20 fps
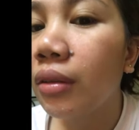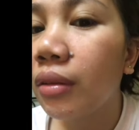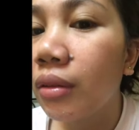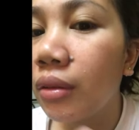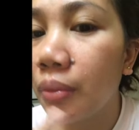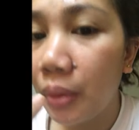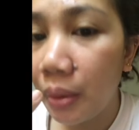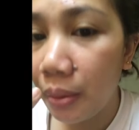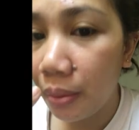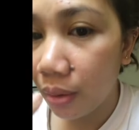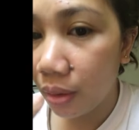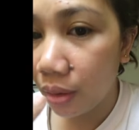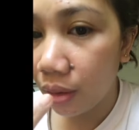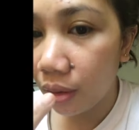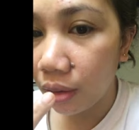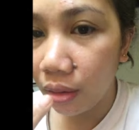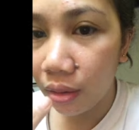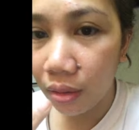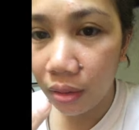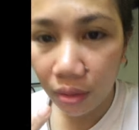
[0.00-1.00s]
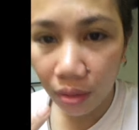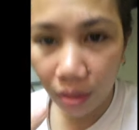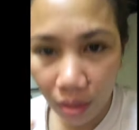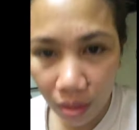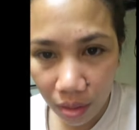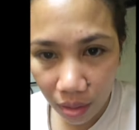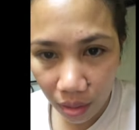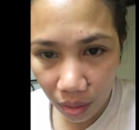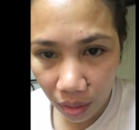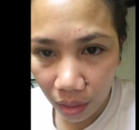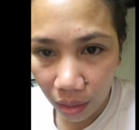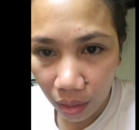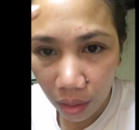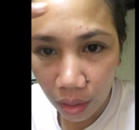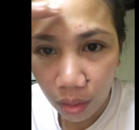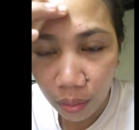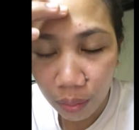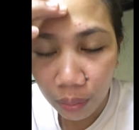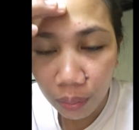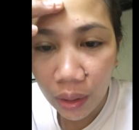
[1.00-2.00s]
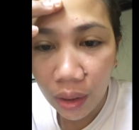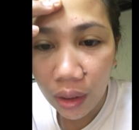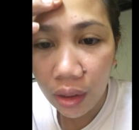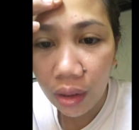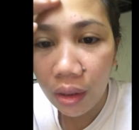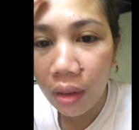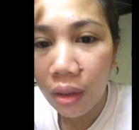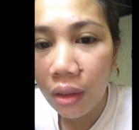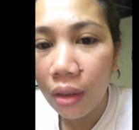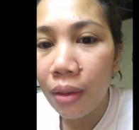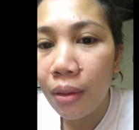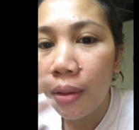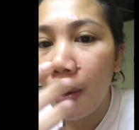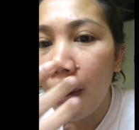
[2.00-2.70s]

So may mga nag-start na yung peeling.